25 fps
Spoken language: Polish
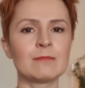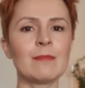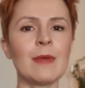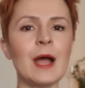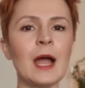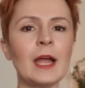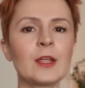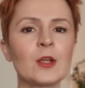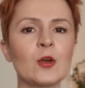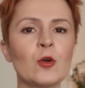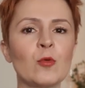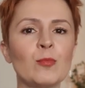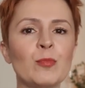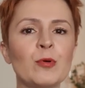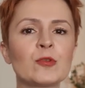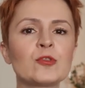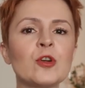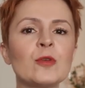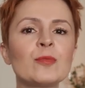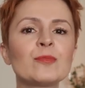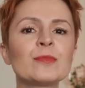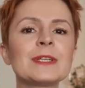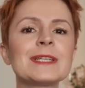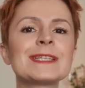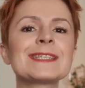mają
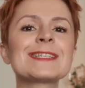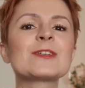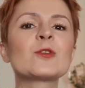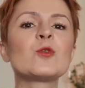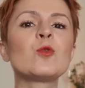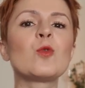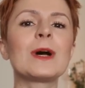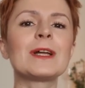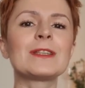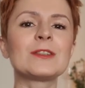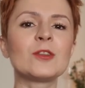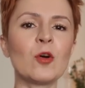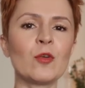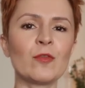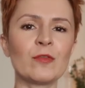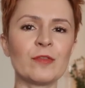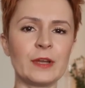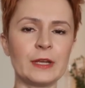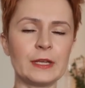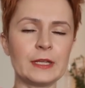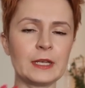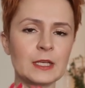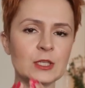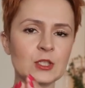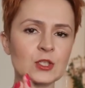podobne
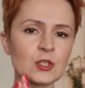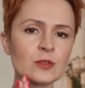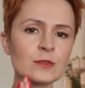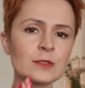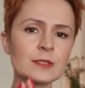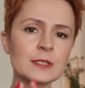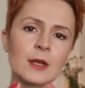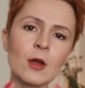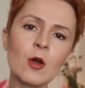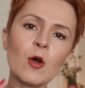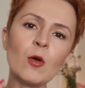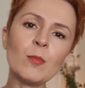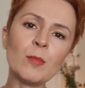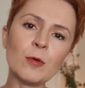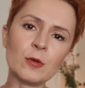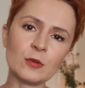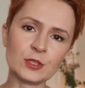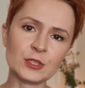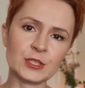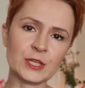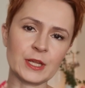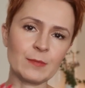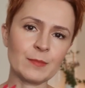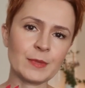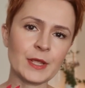składowe, leżące
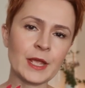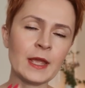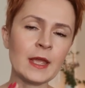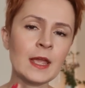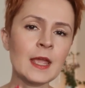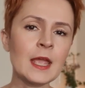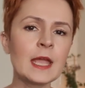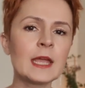obok siebie,